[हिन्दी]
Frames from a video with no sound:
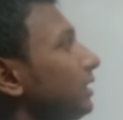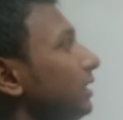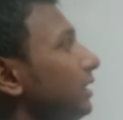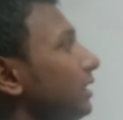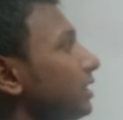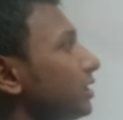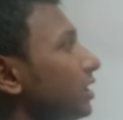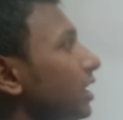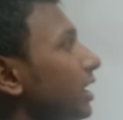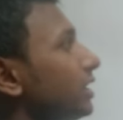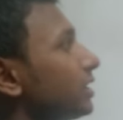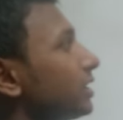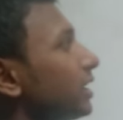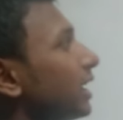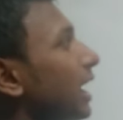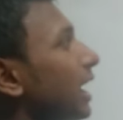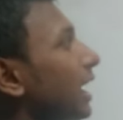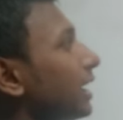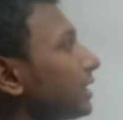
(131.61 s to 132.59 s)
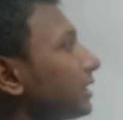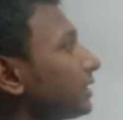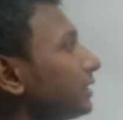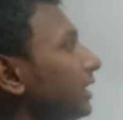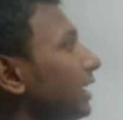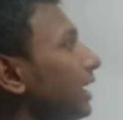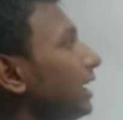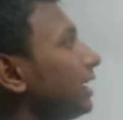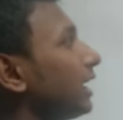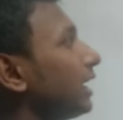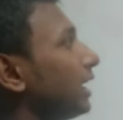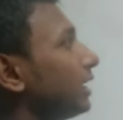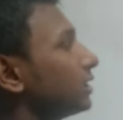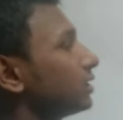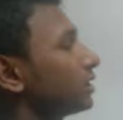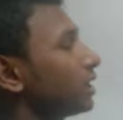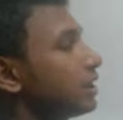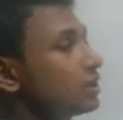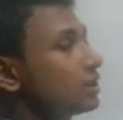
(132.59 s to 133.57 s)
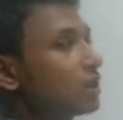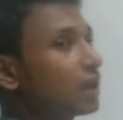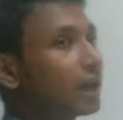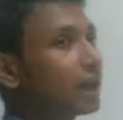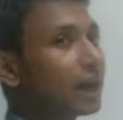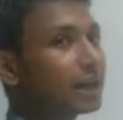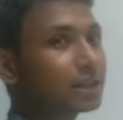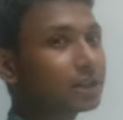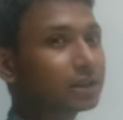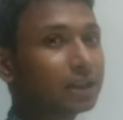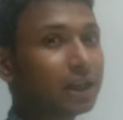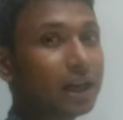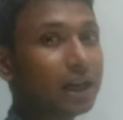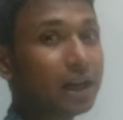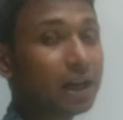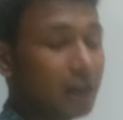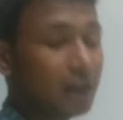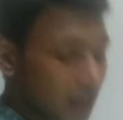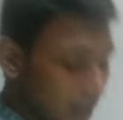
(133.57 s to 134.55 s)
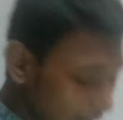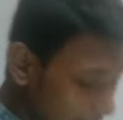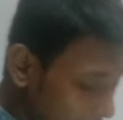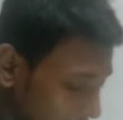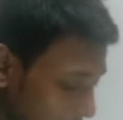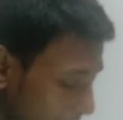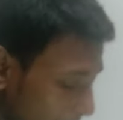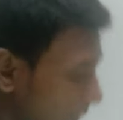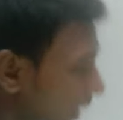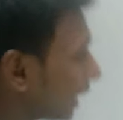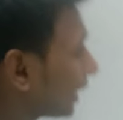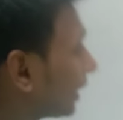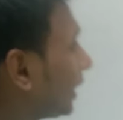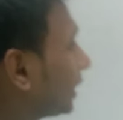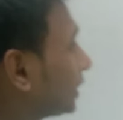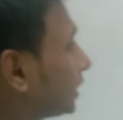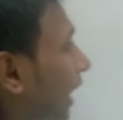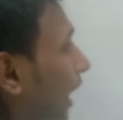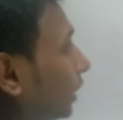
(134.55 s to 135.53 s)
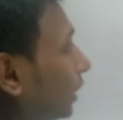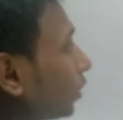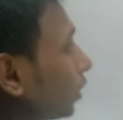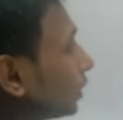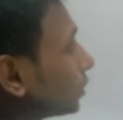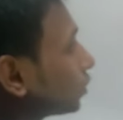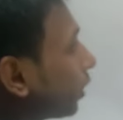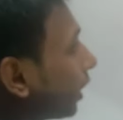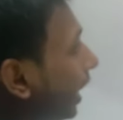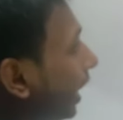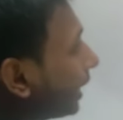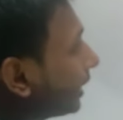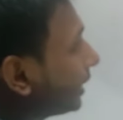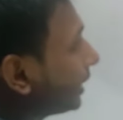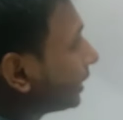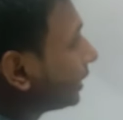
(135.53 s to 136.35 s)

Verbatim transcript: इस तरह इस तरह काट सकते हैं या इस तरह इस तरह काट सकते हैं अगर आप काटना चाहे तो इसको काटिए